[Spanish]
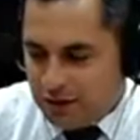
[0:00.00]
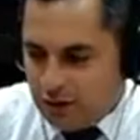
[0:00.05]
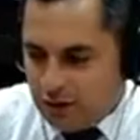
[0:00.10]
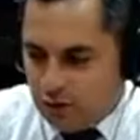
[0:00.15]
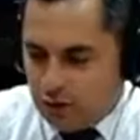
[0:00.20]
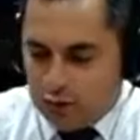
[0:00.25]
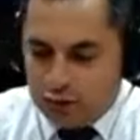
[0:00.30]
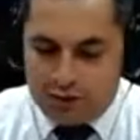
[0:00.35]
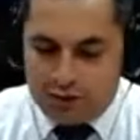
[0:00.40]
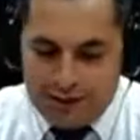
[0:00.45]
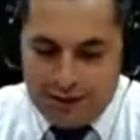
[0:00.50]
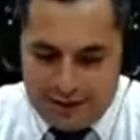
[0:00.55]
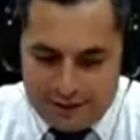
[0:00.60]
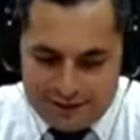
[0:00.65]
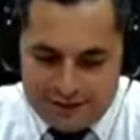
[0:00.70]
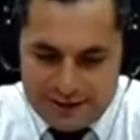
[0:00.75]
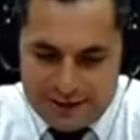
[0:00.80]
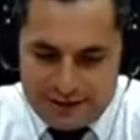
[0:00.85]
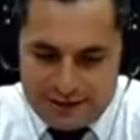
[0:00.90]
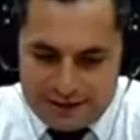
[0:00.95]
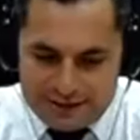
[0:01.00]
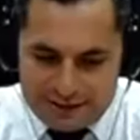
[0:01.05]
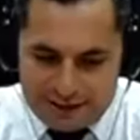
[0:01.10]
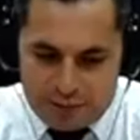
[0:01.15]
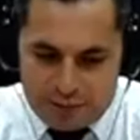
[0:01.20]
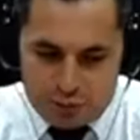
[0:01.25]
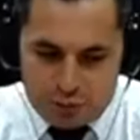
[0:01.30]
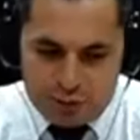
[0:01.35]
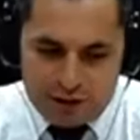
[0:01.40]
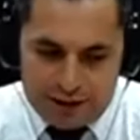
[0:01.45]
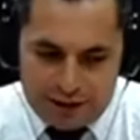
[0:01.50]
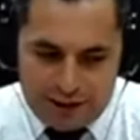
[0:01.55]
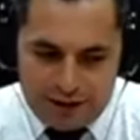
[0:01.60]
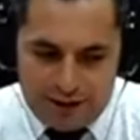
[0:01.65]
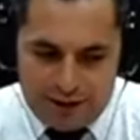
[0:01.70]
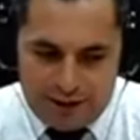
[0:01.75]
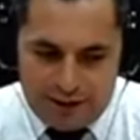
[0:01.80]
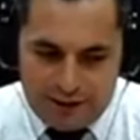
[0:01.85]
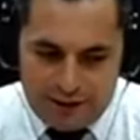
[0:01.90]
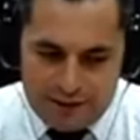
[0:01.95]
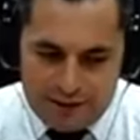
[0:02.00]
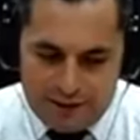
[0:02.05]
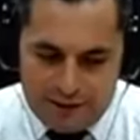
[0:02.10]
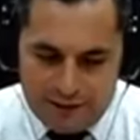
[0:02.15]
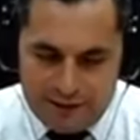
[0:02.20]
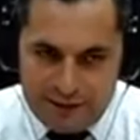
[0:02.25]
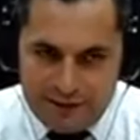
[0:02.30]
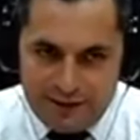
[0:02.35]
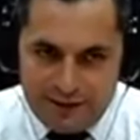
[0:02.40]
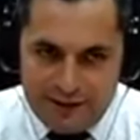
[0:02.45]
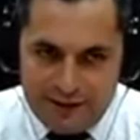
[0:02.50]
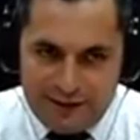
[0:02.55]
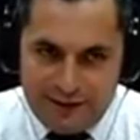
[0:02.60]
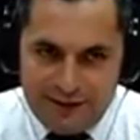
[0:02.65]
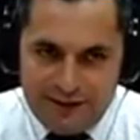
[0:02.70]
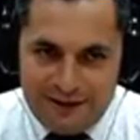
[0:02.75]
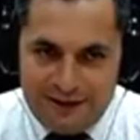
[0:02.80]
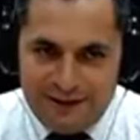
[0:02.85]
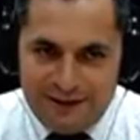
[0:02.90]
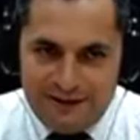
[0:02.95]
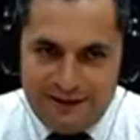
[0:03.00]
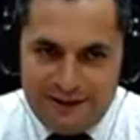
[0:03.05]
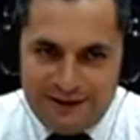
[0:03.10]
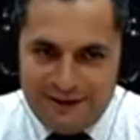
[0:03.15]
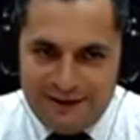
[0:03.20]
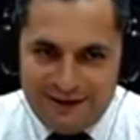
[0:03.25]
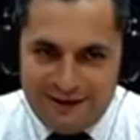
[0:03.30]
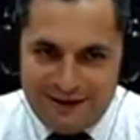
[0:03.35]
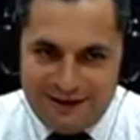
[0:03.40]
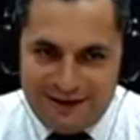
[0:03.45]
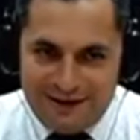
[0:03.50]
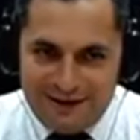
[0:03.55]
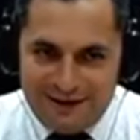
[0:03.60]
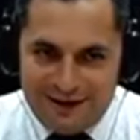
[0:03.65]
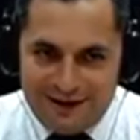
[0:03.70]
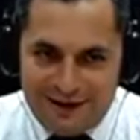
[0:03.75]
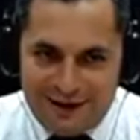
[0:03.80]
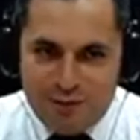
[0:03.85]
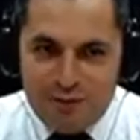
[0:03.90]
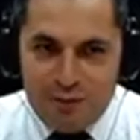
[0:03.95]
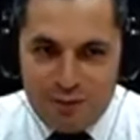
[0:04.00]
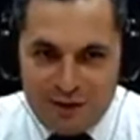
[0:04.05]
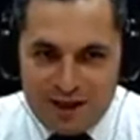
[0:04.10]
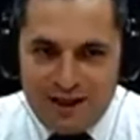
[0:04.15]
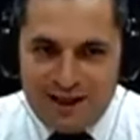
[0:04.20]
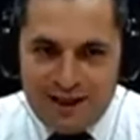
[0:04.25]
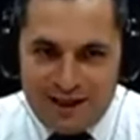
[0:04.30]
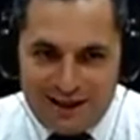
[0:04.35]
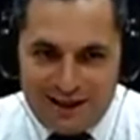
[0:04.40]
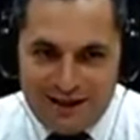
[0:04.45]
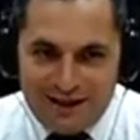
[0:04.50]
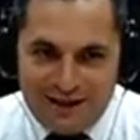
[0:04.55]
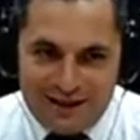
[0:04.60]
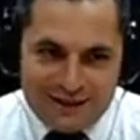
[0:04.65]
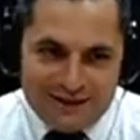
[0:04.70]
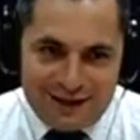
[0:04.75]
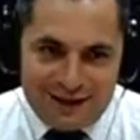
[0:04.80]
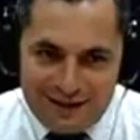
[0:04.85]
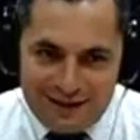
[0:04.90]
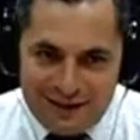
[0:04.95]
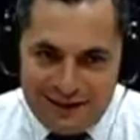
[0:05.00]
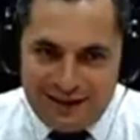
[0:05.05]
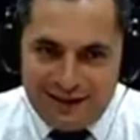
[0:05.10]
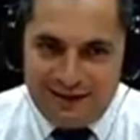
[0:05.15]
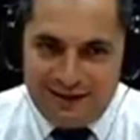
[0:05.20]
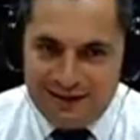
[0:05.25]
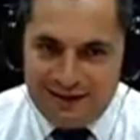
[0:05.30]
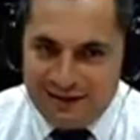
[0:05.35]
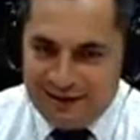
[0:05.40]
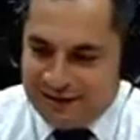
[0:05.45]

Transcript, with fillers: O usted dice la que se escucha en, el, en, el, en la cuña de, salida.